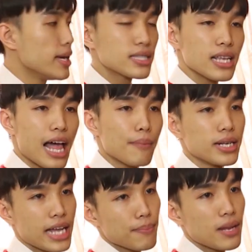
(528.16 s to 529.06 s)
mix nó lại
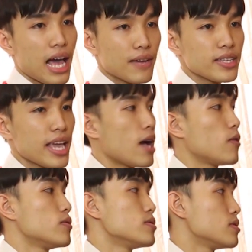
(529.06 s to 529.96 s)
mình ghép nó lại với
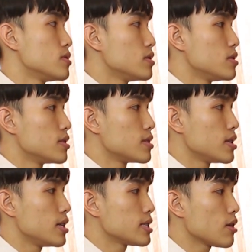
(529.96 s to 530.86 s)
nhau
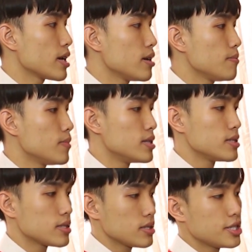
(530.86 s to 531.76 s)
thì sau khi
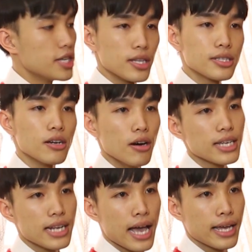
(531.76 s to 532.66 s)
mình chỉnh sửa
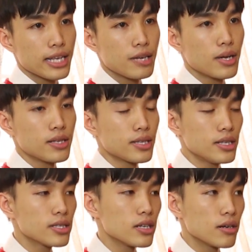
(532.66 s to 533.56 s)
trên đây thì mình
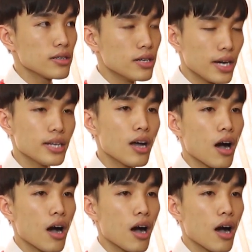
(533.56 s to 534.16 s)
chỉnh sửa vừa ý